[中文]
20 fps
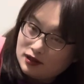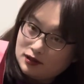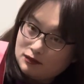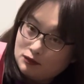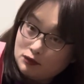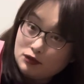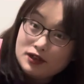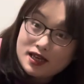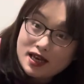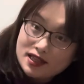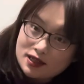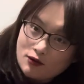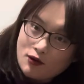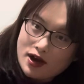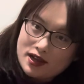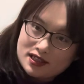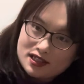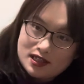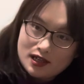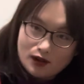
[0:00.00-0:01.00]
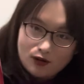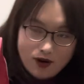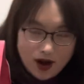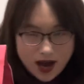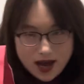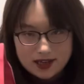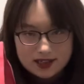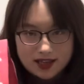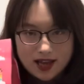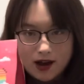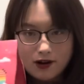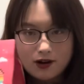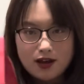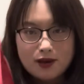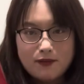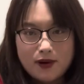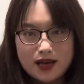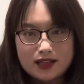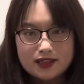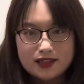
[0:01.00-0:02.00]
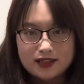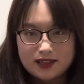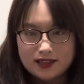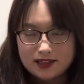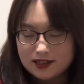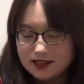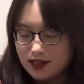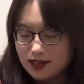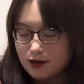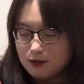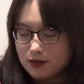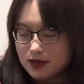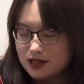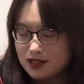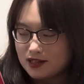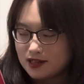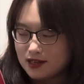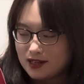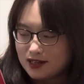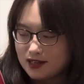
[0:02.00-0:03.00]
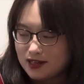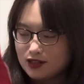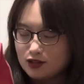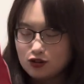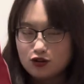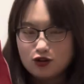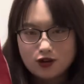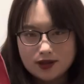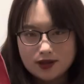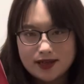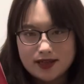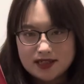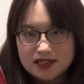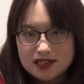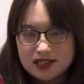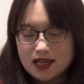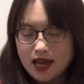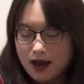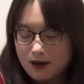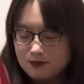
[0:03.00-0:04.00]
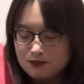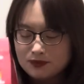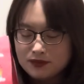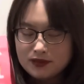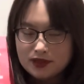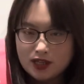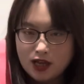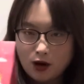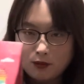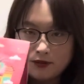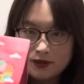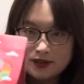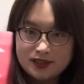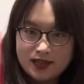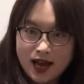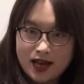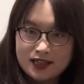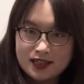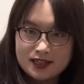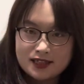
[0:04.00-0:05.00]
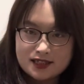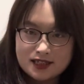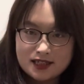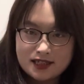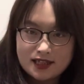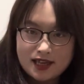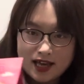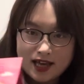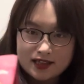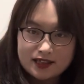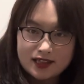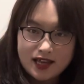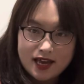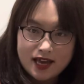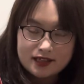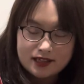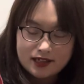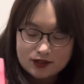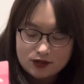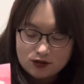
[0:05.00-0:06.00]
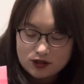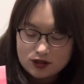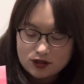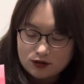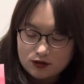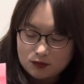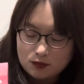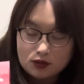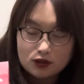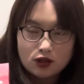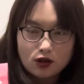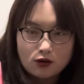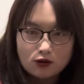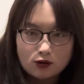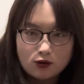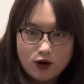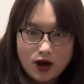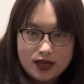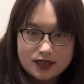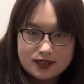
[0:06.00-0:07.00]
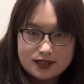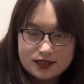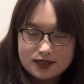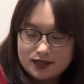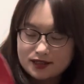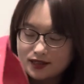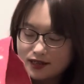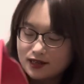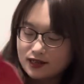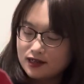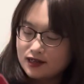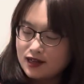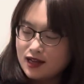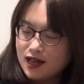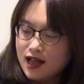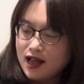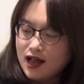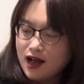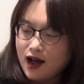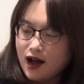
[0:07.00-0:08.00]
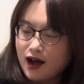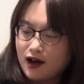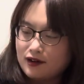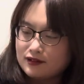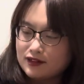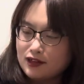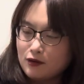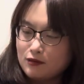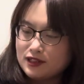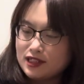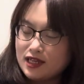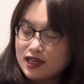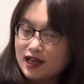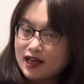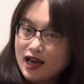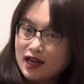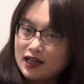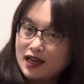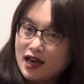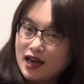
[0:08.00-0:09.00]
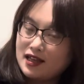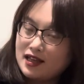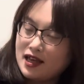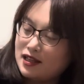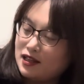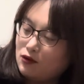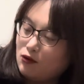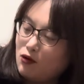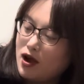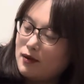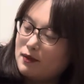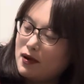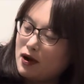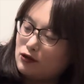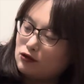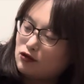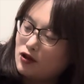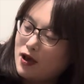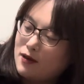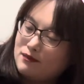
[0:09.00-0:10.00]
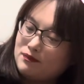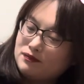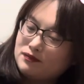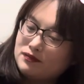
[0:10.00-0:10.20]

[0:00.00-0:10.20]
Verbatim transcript: 不一样的款式的话，他会帮你特别的确认一下。那我们拿的这两袋呢，就是不同款式的。好，那我们先来看看它的外包装。